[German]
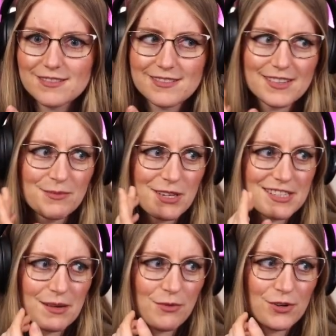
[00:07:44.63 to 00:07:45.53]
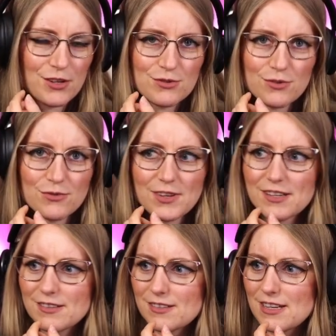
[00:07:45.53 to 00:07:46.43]
im Dezember oder so,
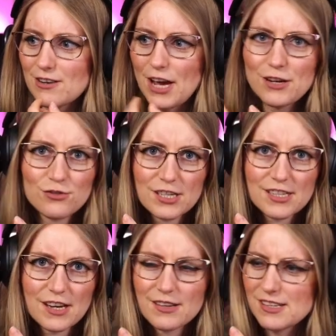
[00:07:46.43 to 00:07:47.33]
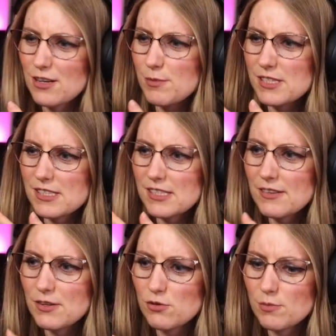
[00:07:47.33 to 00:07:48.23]
wenn keine Red Tide. Ich glaube, das ist
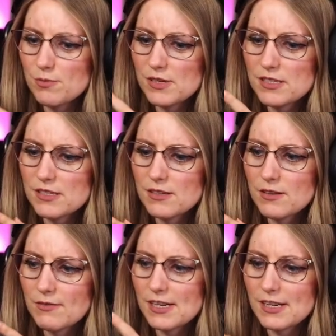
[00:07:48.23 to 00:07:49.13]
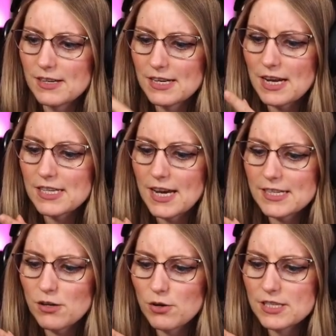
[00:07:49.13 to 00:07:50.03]
irgendwie nur bis, weil die, die hat, er
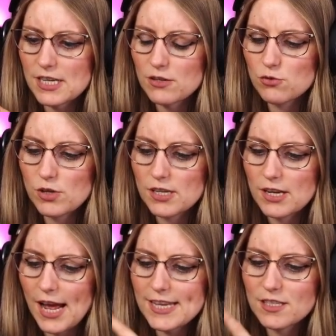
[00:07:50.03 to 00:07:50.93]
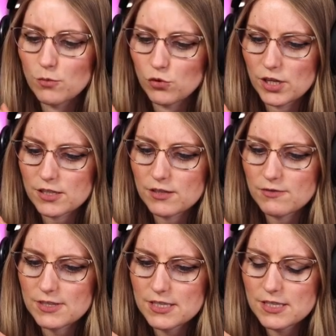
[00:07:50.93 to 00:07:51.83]
hat ja auch gesagt, nur in den heißen Monaten,
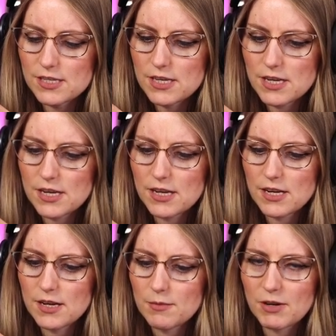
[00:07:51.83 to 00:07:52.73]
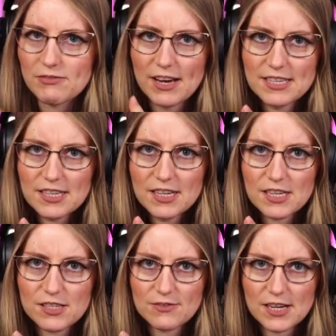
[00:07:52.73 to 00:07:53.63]
wisst ihr? Man weiß ja
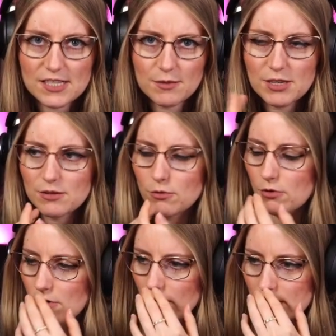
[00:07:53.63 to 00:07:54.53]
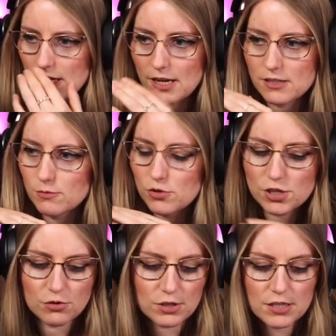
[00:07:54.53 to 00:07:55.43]
nicht. Vielleicht haben die, oh Gott, nee, also
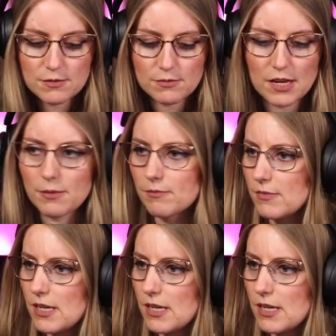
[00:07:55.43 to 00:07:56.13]
Muscheln und ich, nee, nee,